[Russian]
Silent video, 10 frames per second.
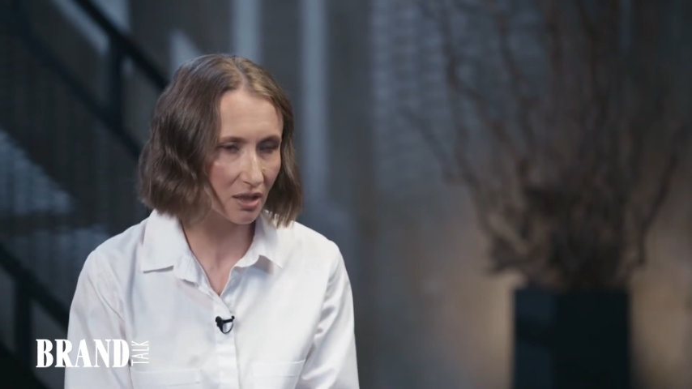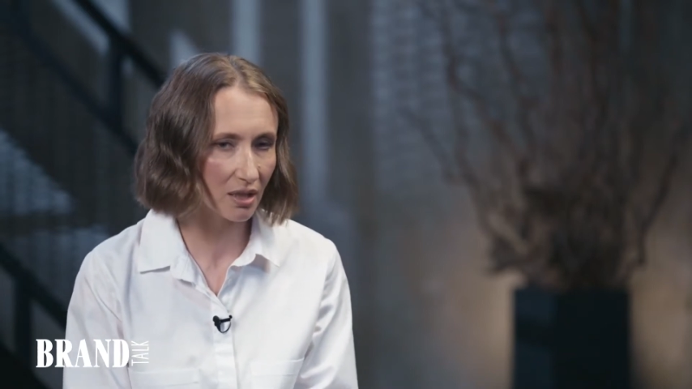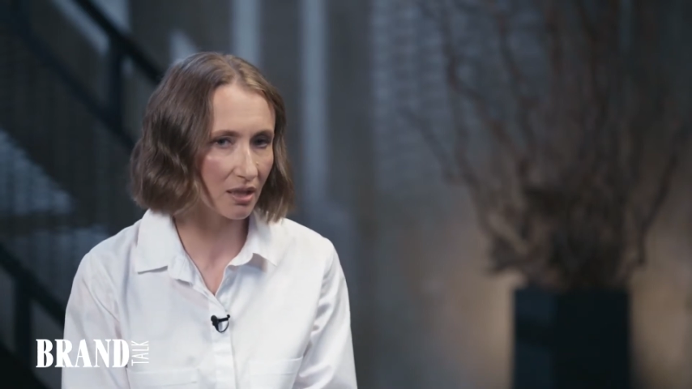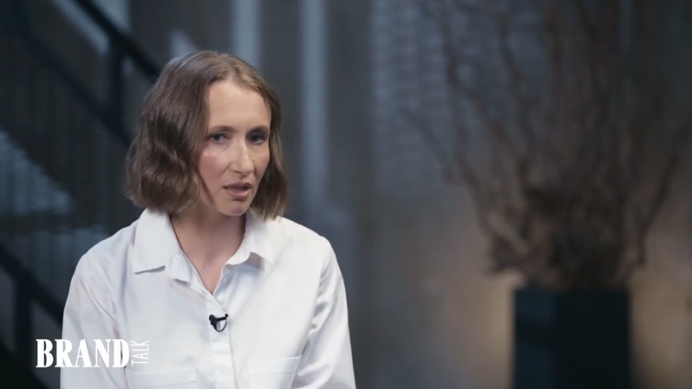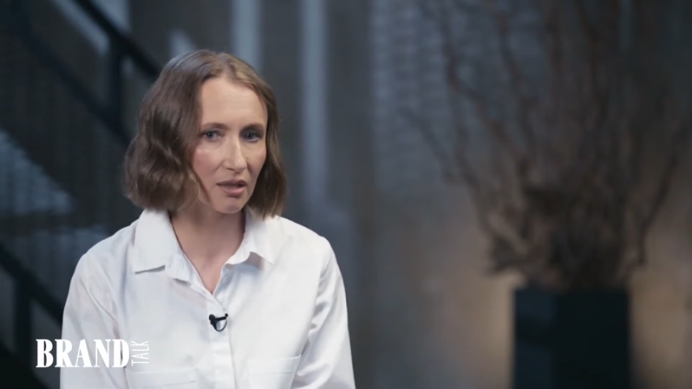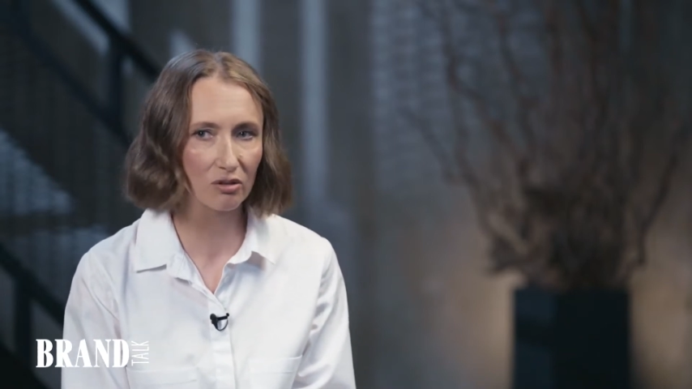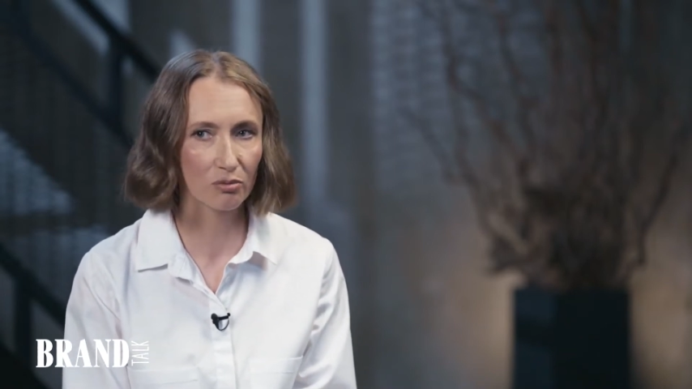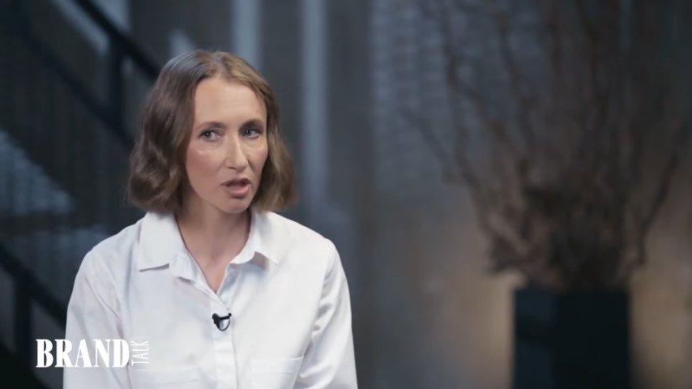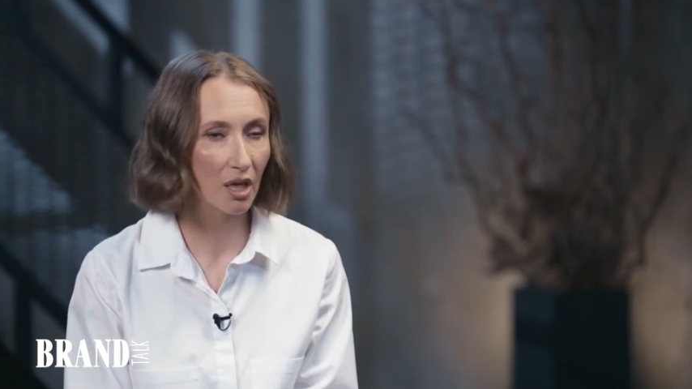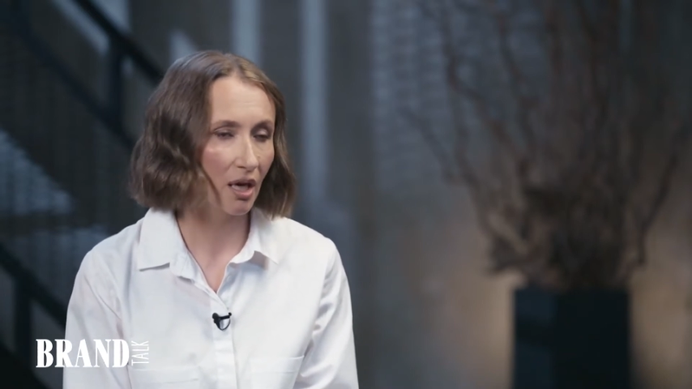да, они
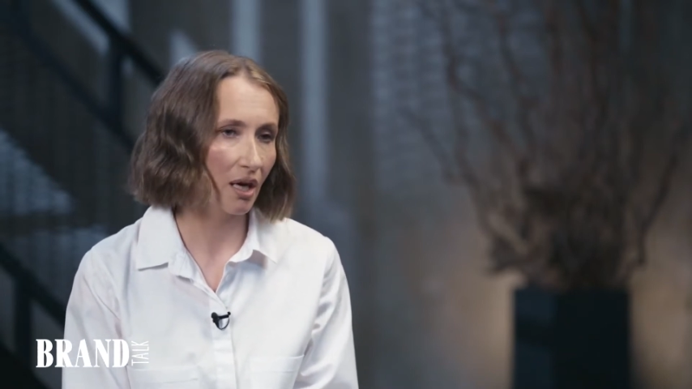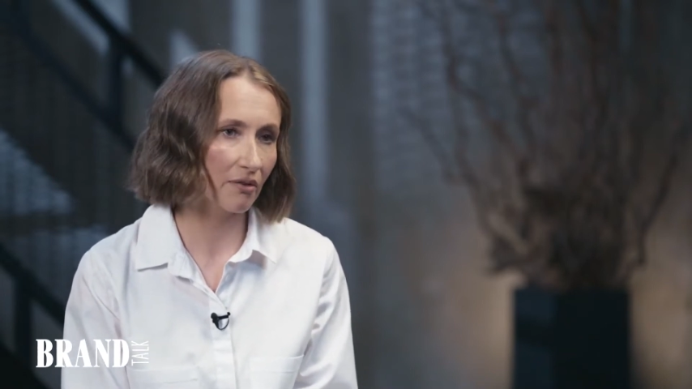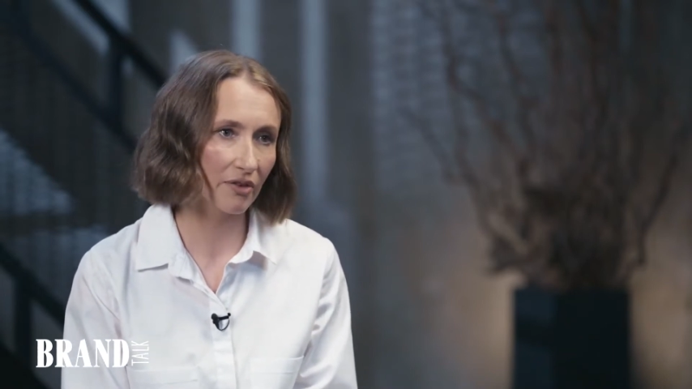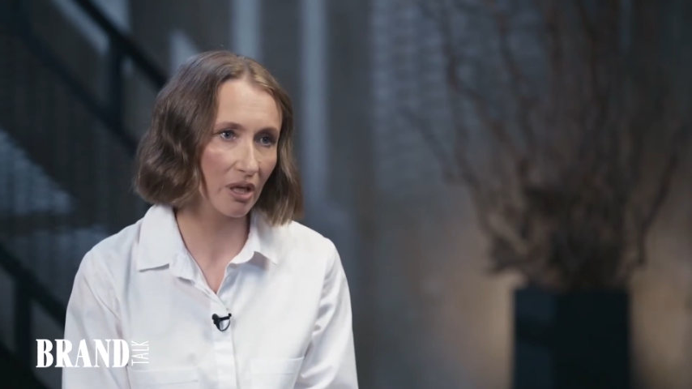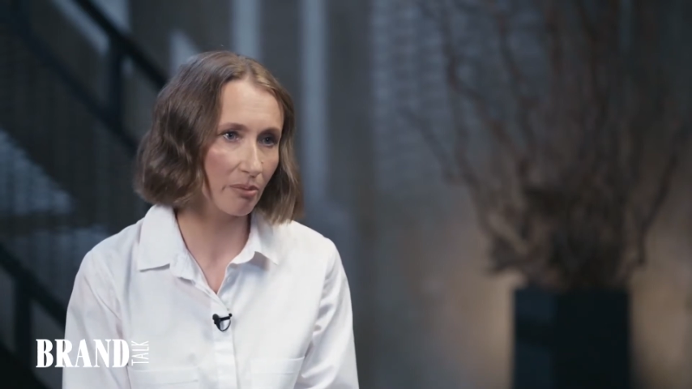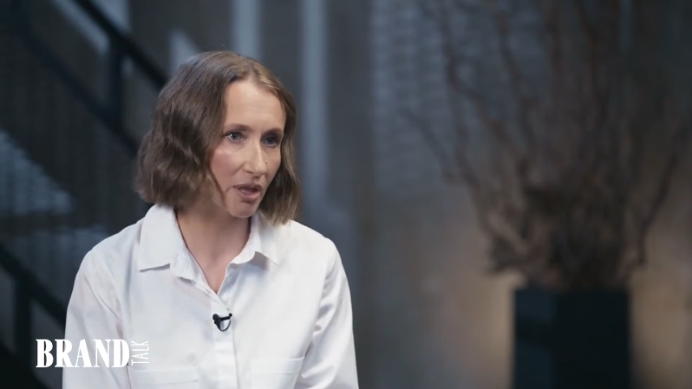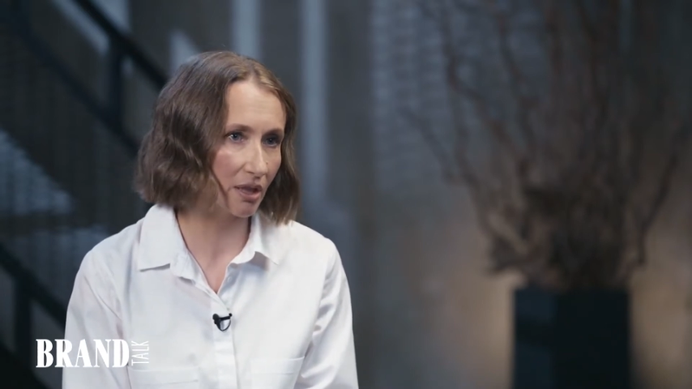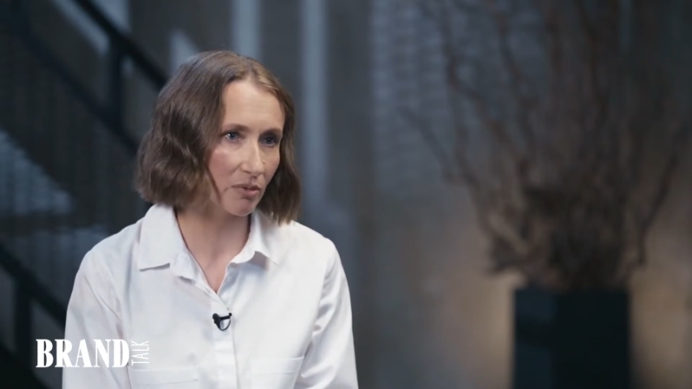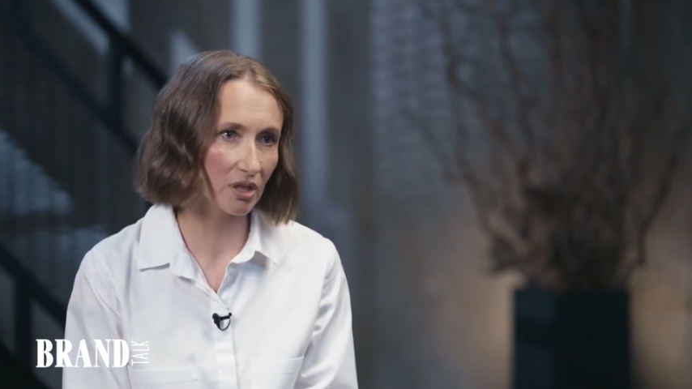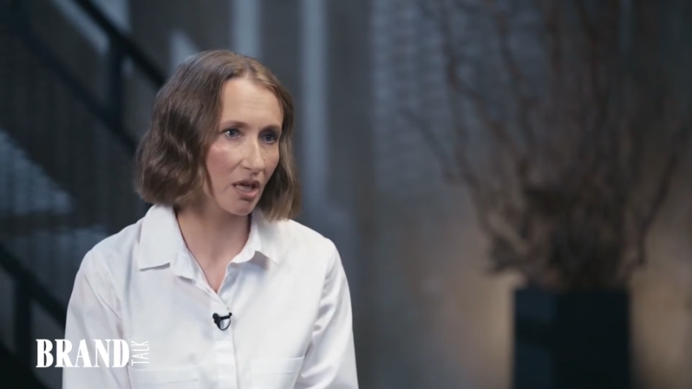экономят время там на